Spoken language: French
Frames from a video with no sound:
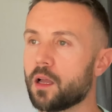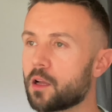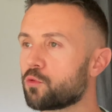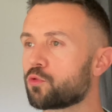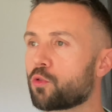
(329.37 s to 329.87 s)

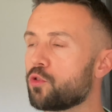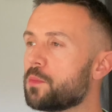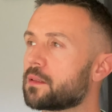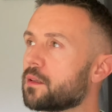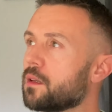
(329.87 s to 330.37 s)
un contrôle le
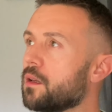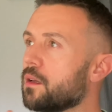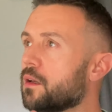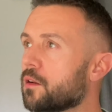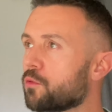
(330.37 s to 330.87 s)

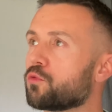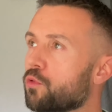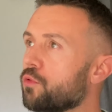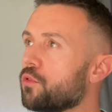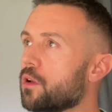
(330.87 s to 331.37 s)
matin, un
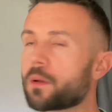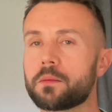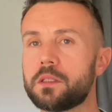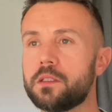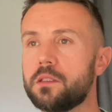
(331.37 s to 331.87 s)
contrôle
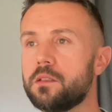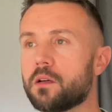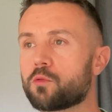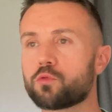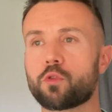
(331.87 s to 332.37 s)
l'après-midi,
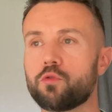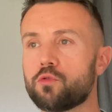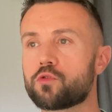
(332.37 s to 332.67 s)
un contrôle le